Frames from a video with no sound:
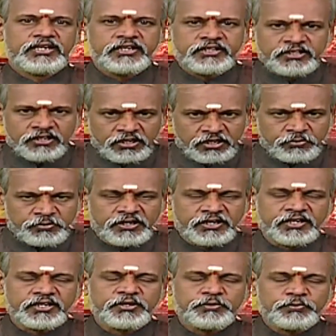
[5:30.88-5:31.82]

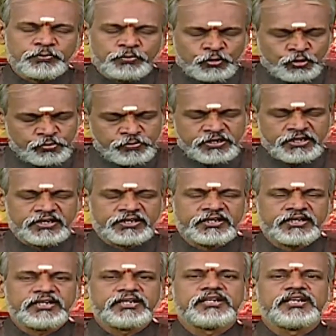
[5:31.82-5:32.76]
நிதானமாக பொறுமையாக
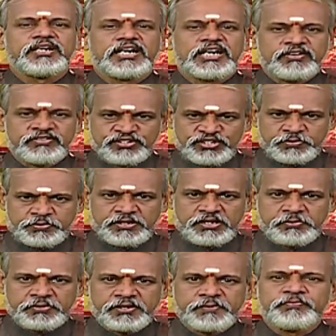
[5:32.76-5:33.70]

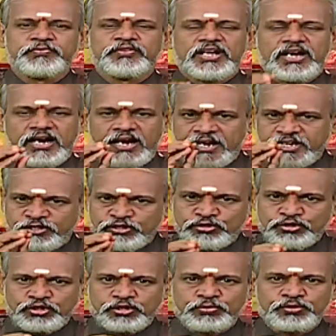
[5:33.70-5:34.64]
அவசரப்படாமல் ஐந்து
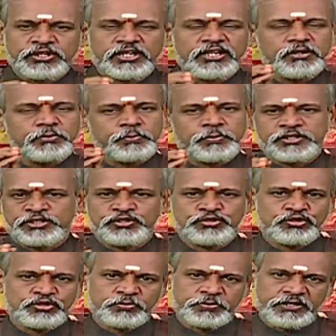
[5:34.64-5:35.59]
சுற்று முதல் பத்து
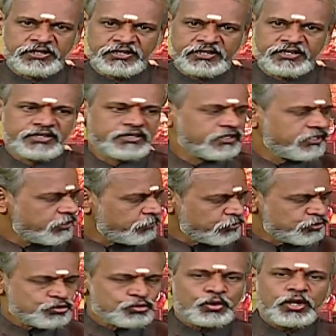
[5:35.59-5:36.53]
சுற்று பண்ணுங்கள்
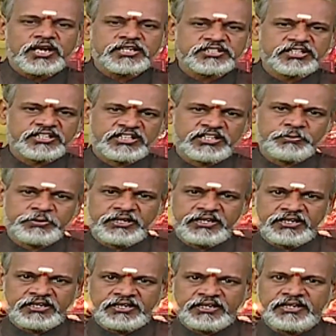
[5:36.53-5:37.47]
இப்போ சுகாசனத்தில்
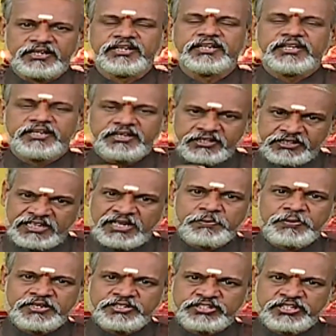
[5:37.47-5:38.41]
பண்ணியிருக்காங்க இதே
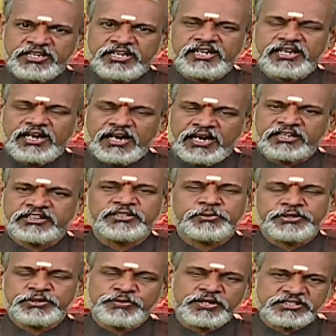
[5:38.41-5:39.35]
பயிற்சியை அர்த்த
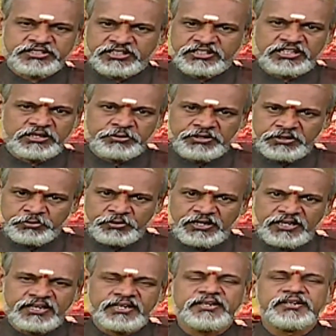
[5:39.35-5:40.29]
பத்மாசனத்தில் பண்ண
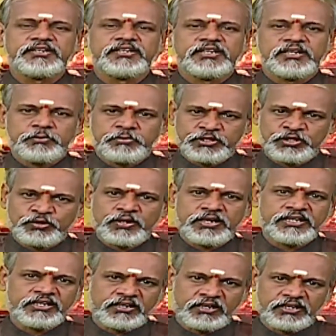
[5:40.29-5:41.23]
போகிறாங்க மெதுவாக
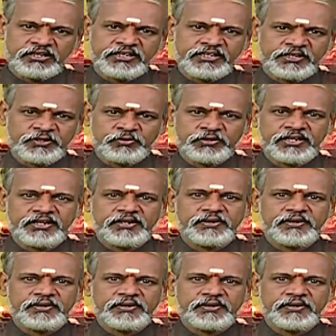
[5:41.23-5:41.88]
ரெண்டு கால் நீட்டிக்கோங்க